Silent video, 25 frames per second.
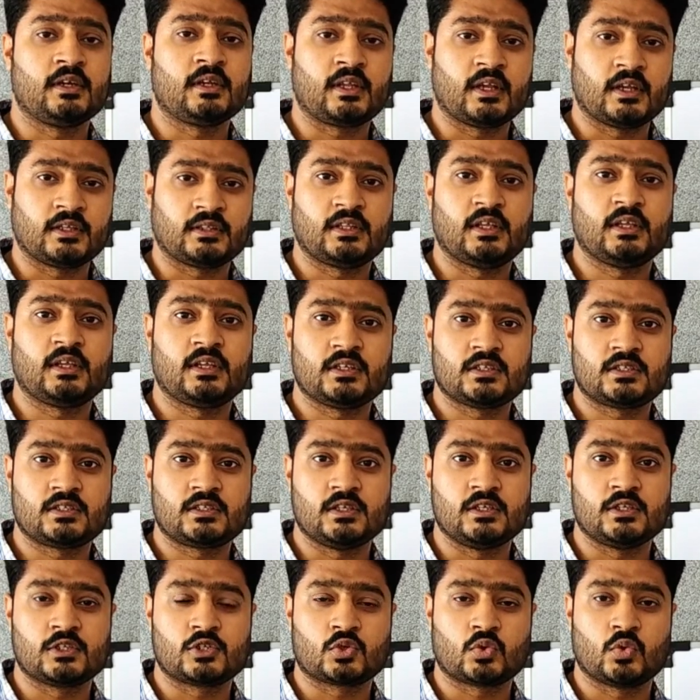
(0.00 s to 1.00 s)
स्टेट कहते
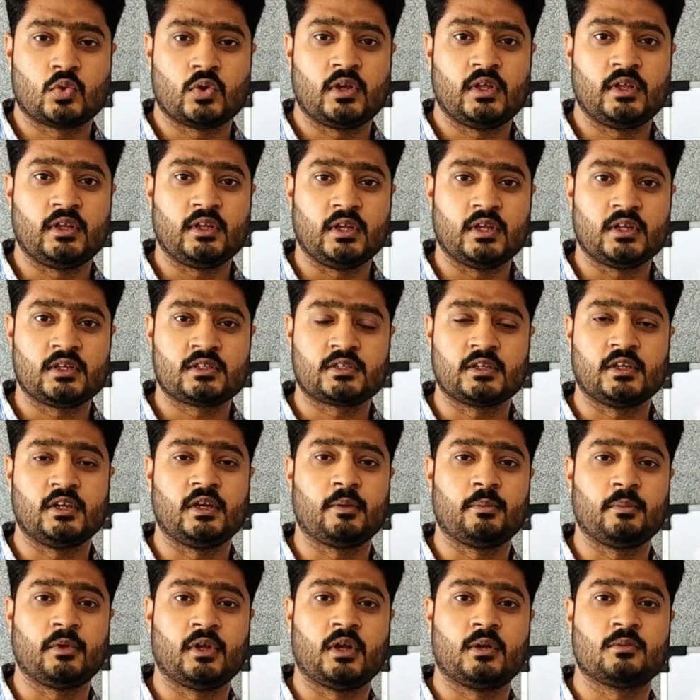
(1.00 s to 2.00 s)
किस चीज़ को है रियल
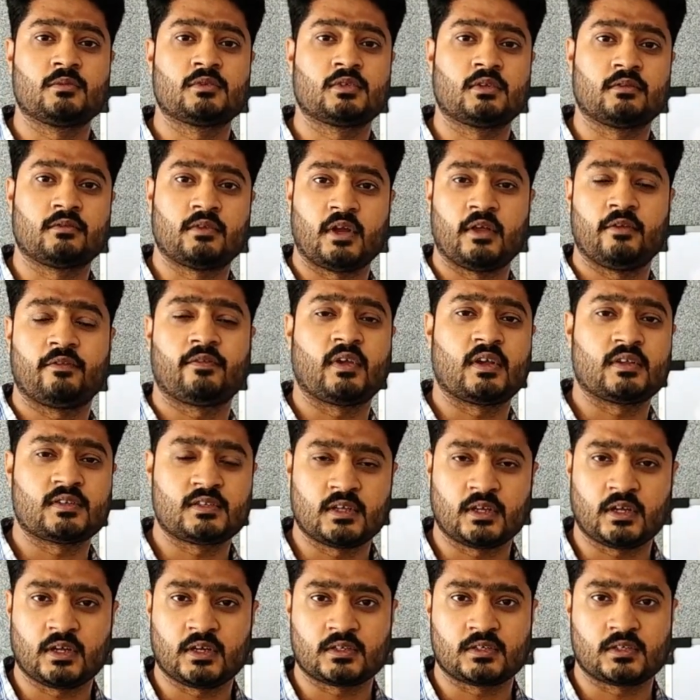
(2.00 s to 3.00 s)
स्टेट में हम सर्वाइव
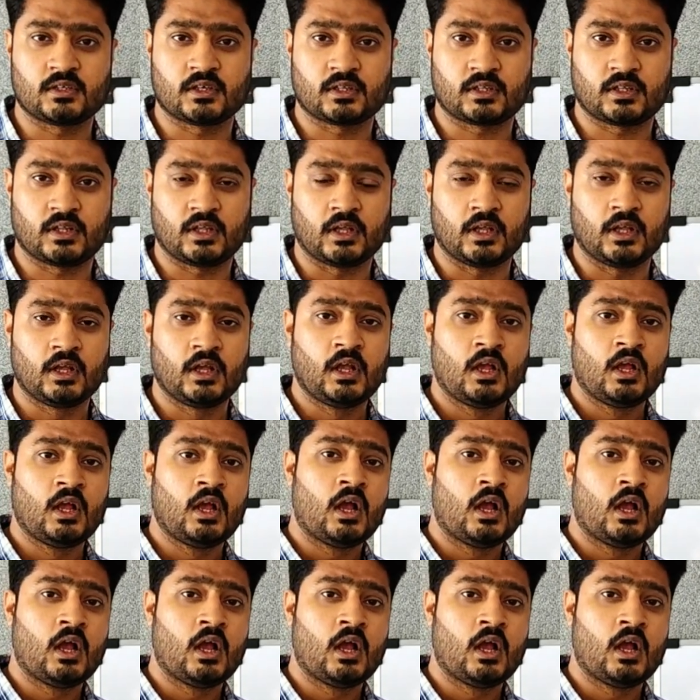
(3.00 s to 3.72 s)
कैसे कर सकते हैं